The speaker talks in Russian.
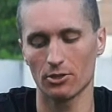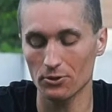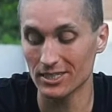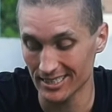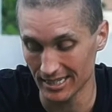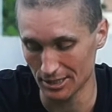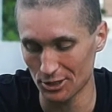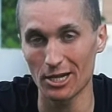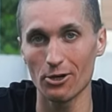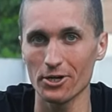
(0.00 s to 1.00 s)
Трюк
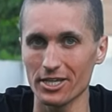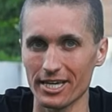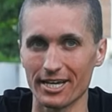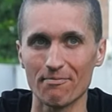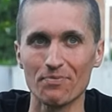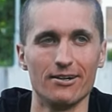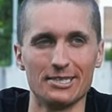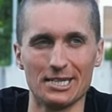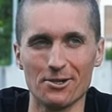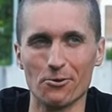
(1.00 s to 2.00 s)
достаточно легкий. А,
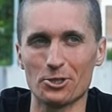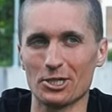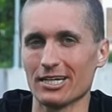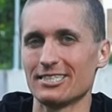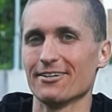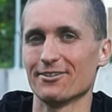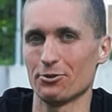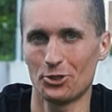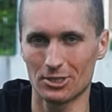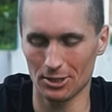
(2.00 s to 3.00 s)
я очень хотел
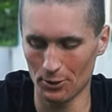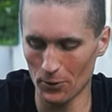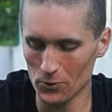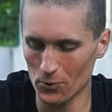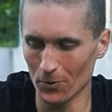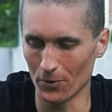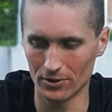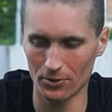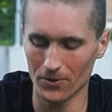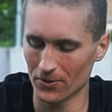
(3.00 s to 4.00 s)
научиться
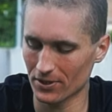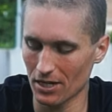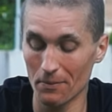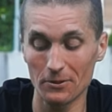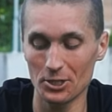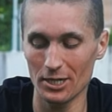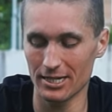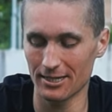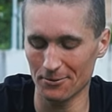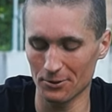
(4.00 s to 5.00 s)
трюшку, но на
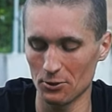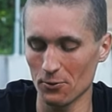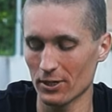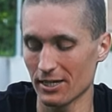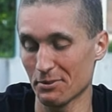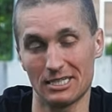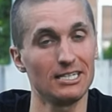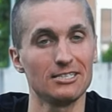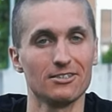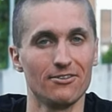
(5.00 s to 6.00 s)
обучение этого трюка я
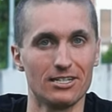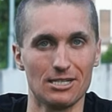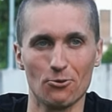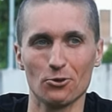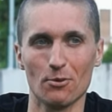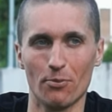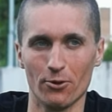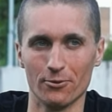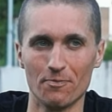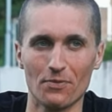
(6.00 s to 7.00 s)
потратил, наверное, года
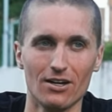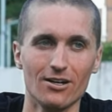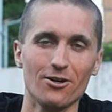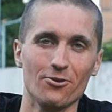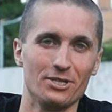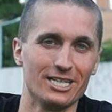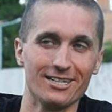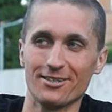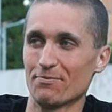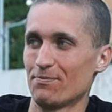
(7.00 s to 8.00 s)
пол. У
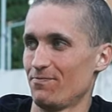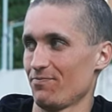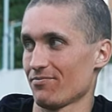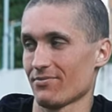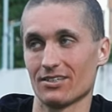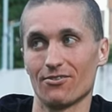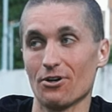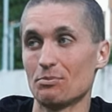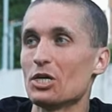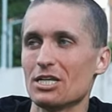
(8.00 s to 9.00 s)
меня
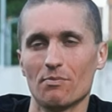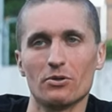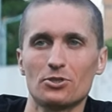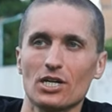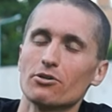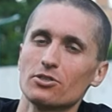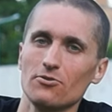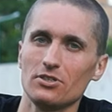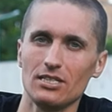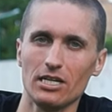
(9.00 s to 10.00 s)
вообще не получалось
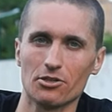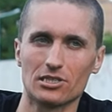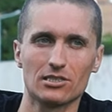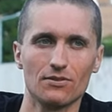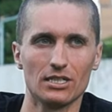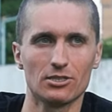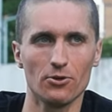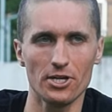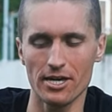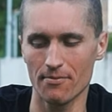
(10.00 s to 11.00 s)
увести ее со своей
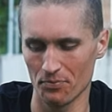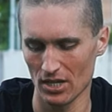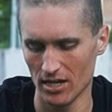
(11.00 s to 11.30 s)
стойки.